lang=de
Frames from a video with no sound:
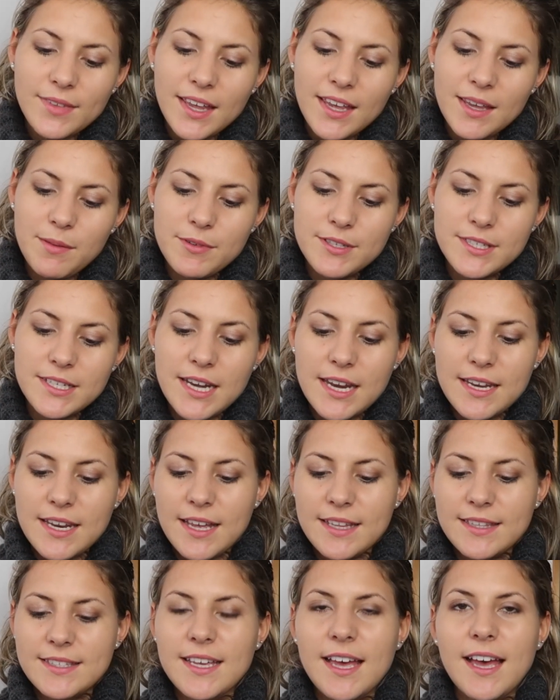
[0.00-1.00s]
Ich muss in der
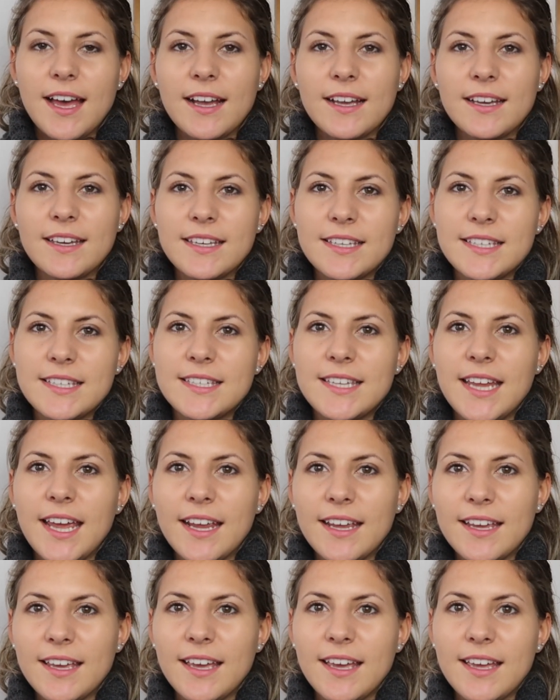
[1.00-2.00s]
Tat sagen, ich
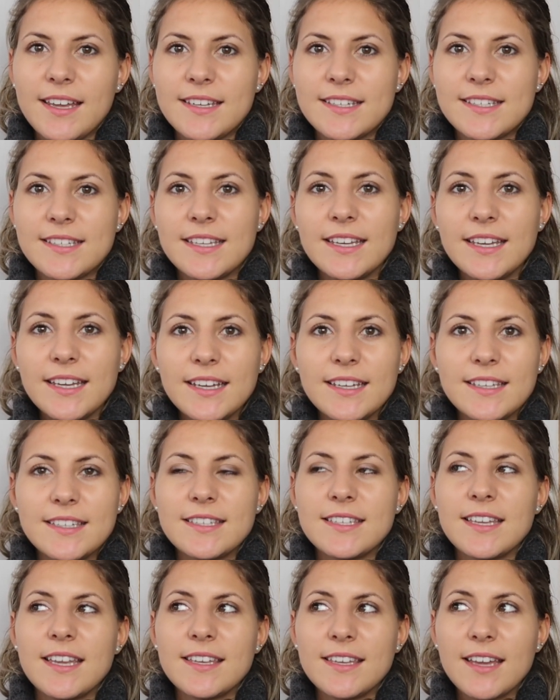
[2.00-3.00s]
denke, das
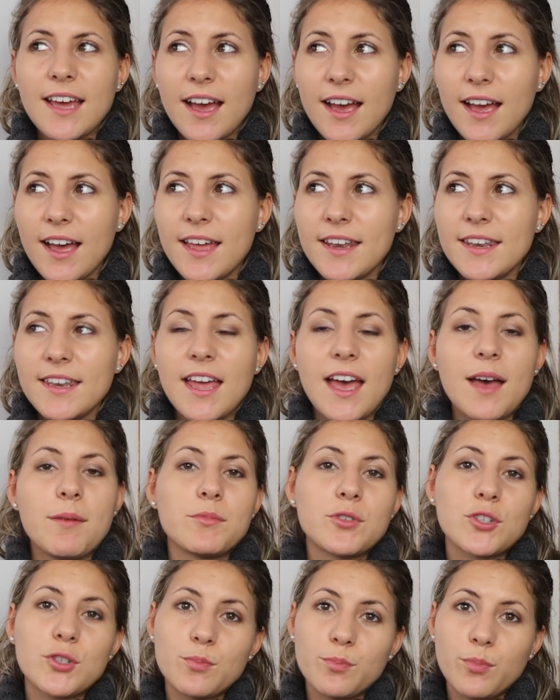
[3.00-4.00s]
liegt daran
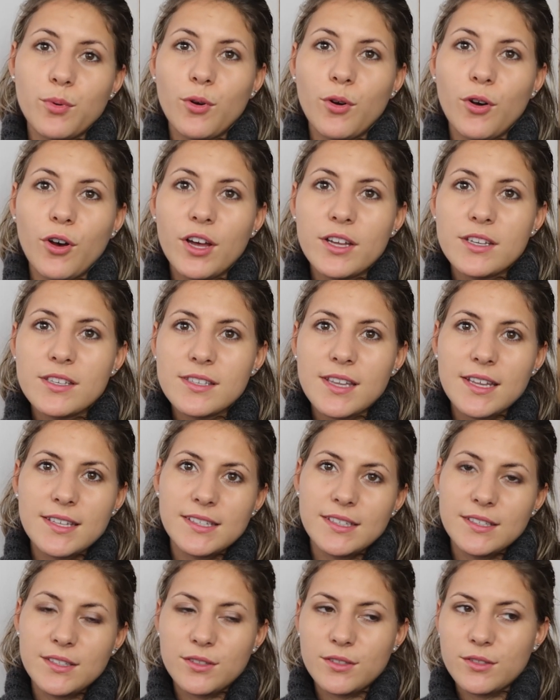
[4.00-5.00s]
am Sport,
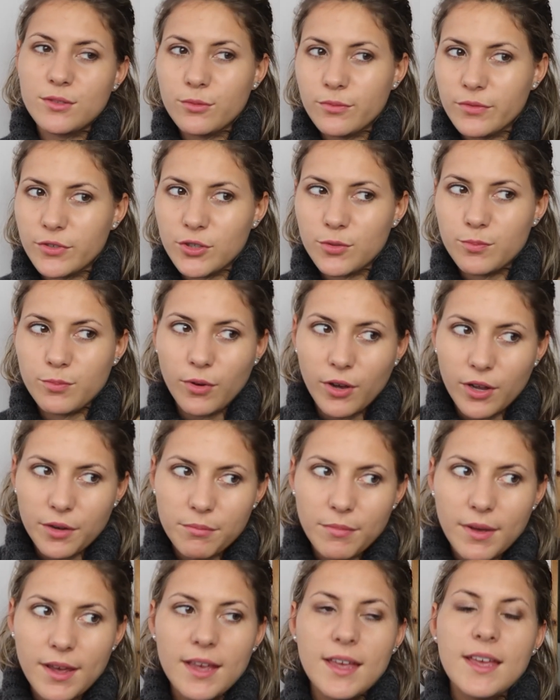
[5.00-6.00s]
dass ich so viel
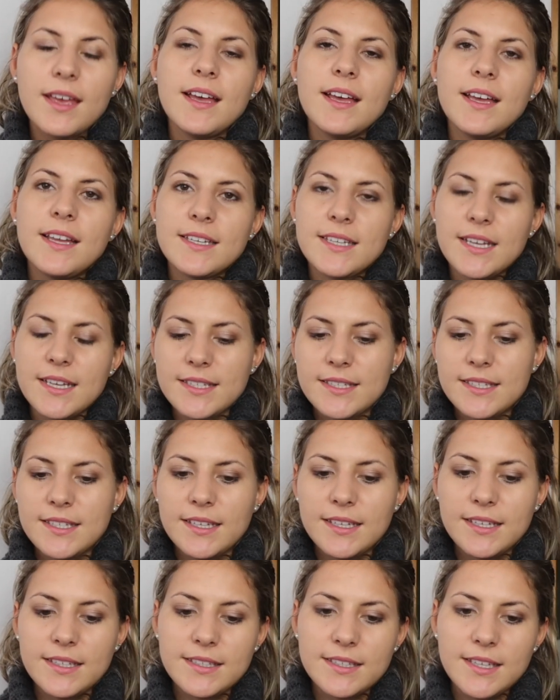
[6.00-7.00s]
Sport mache, dass
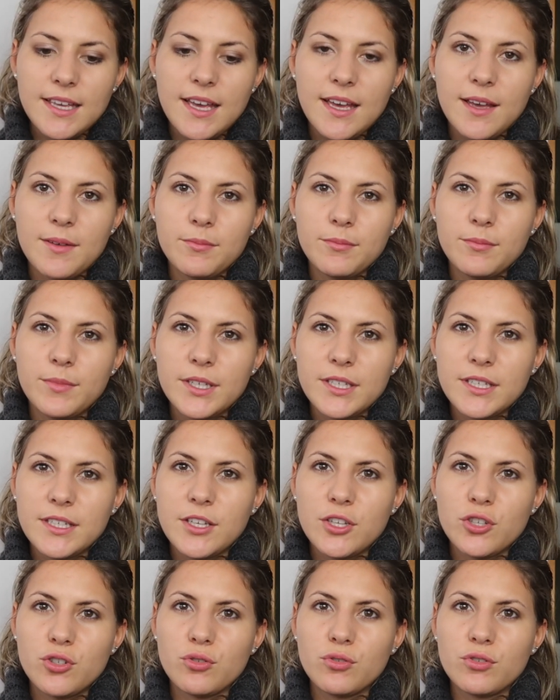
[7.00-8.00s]
ich ähm, mich
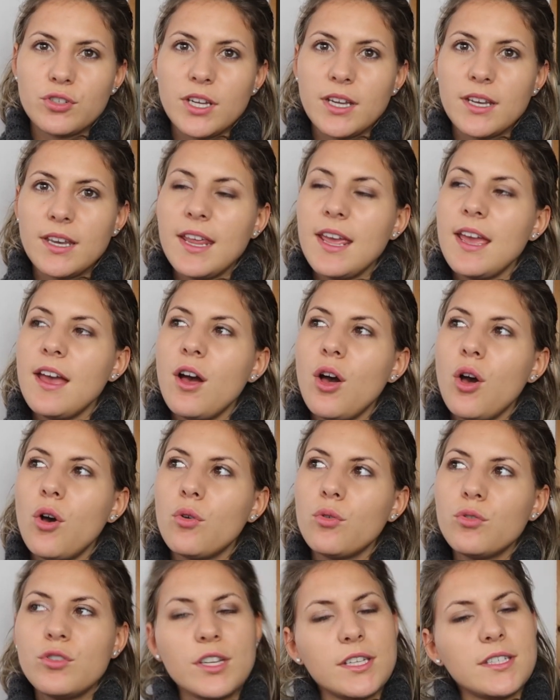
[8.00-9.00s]
gesund ernähre
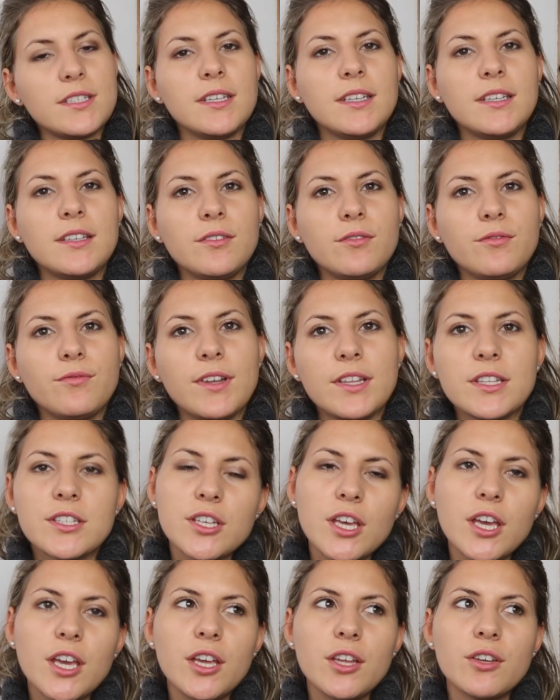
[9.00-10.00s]
und dass ich, wenn es
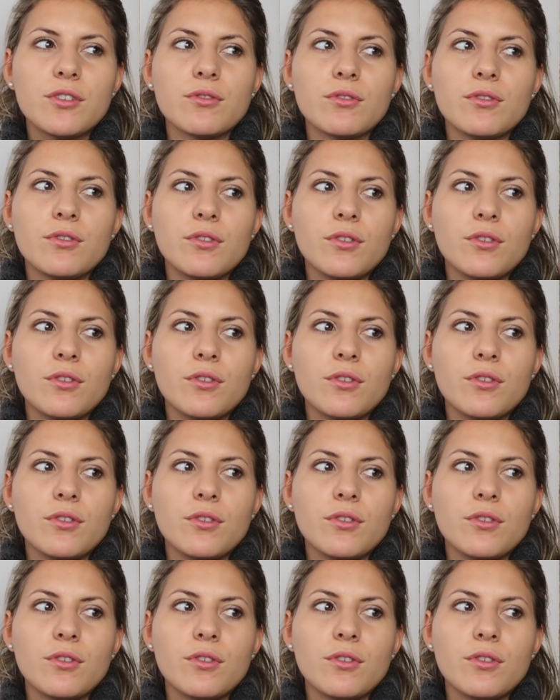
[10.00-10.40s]
geht,